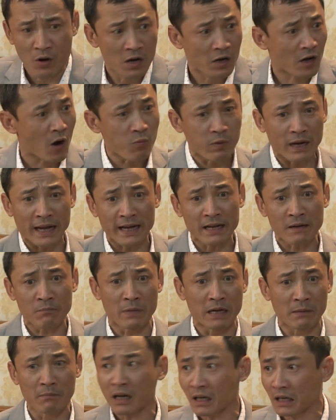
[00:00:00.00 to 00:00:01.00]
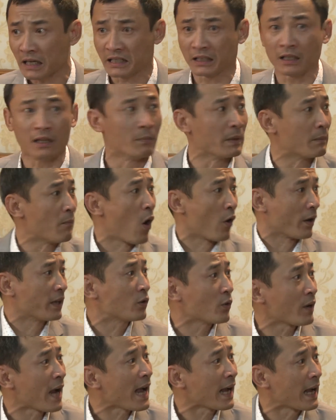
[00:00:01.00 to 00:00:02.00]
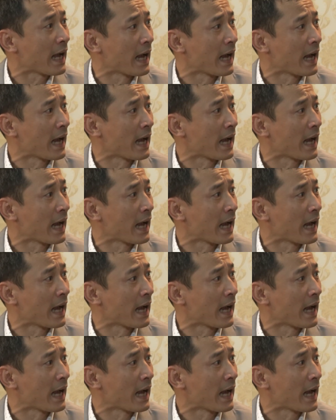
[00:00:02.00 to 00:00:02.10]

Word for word: Không lẽ mình mất lịch sự mình bỏ đi chỗ khác